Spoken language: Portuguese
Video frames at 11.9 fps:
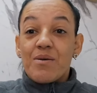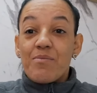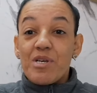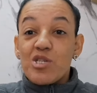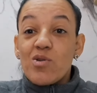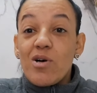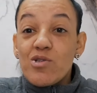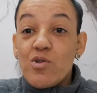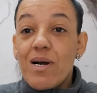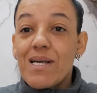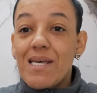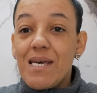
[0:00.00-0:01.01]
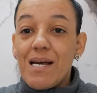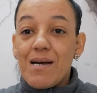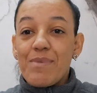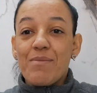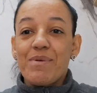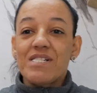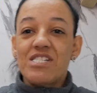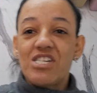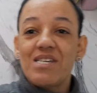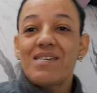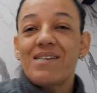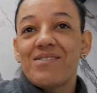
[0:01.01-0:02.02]
Pessoal, tô aqui com a minha
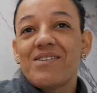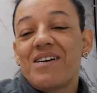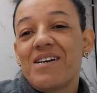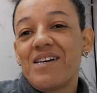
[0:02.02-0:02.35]
mantinha, ó.